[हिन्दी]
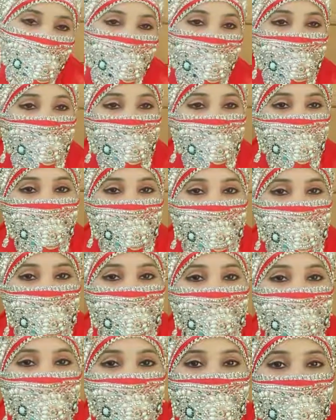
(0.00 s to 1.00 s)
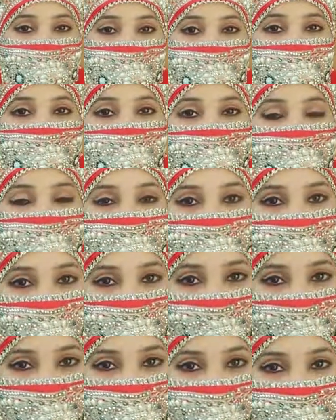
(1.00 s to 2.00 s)
जुदाई मांगी और
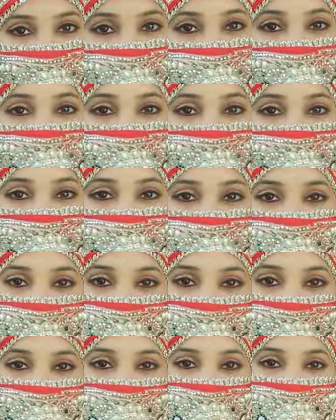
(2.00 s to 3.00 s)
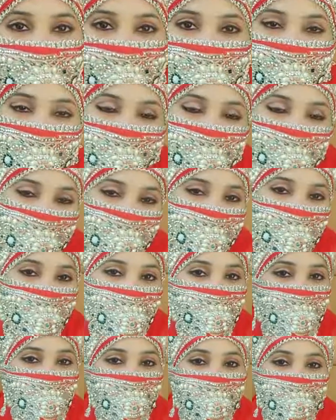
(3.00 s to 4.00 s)
हम थे के इनकार कर
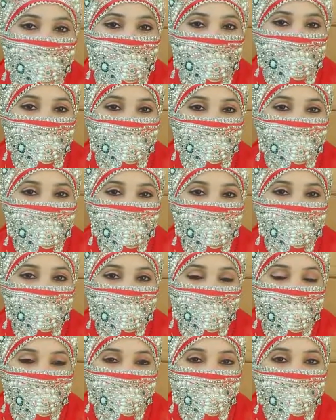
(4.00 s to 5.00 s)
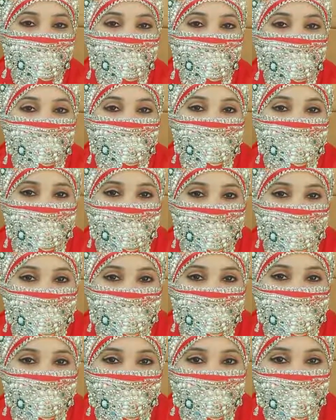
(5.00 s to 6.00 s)
न सके तो
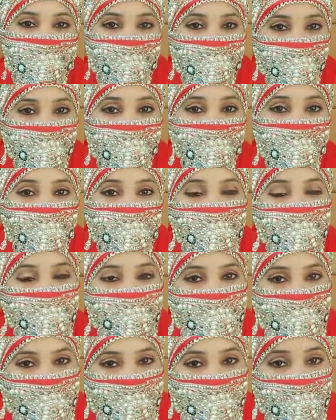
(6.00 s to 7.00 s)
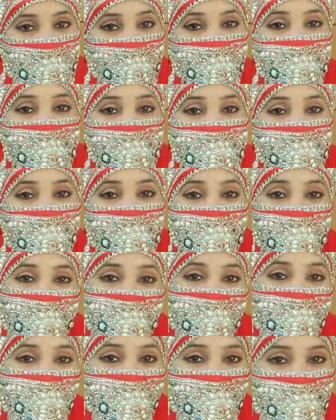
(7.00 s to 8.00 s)
दोस्तों ये थी हमारी दर्द
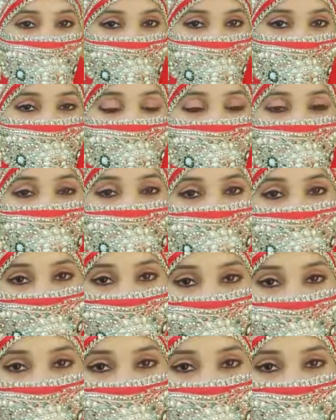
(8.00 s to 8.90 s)
जुदाई की कुछ